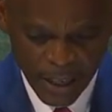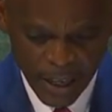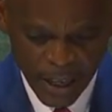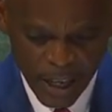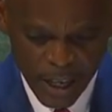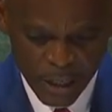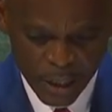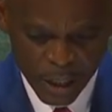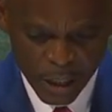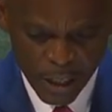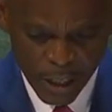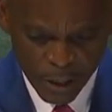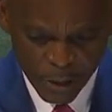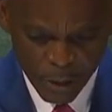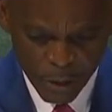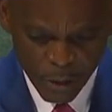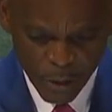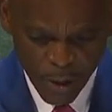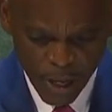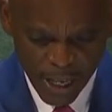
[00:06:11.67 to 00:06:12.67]
un
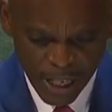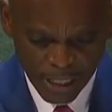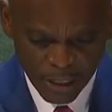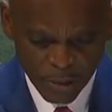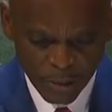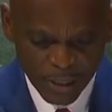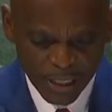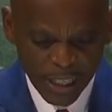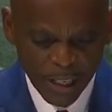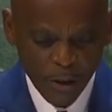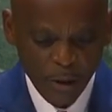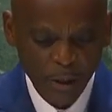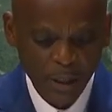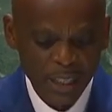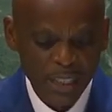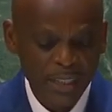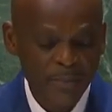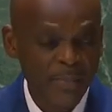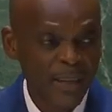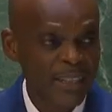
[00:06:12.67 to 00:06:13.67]
sanctuaire du
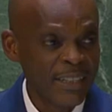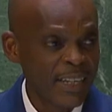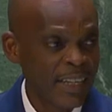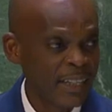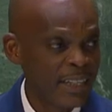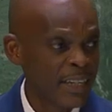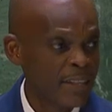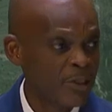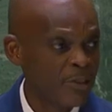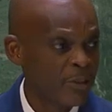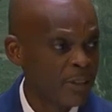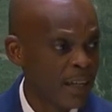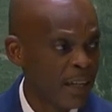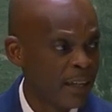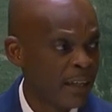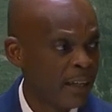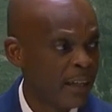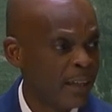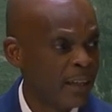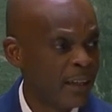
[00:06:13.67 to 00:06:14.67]
terrorisme international